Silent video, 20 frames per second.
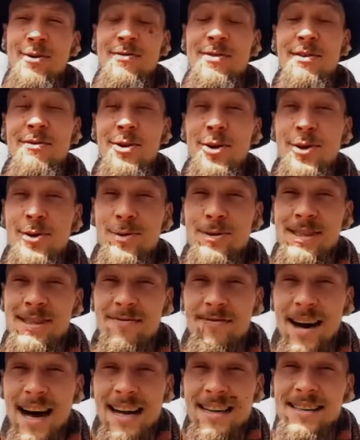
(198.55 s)
Und wir würden
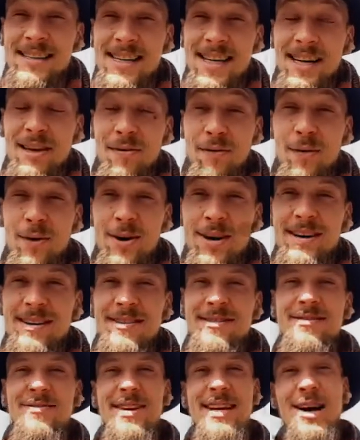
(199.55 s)
uns wahnsinnig
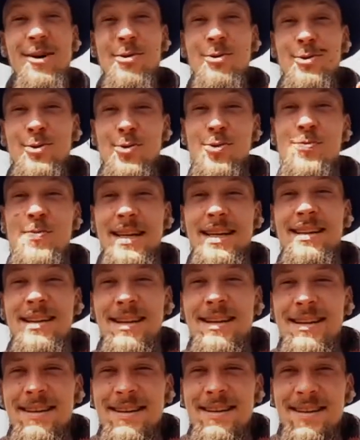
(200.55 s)
freuen, wenn auch du
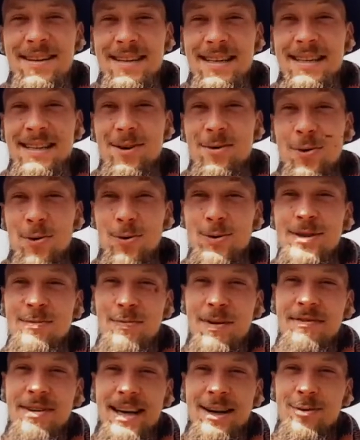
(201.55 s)
Mitglied dieser
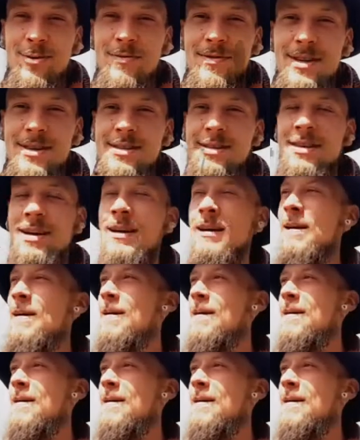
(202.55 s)
großen Bewegung wirst,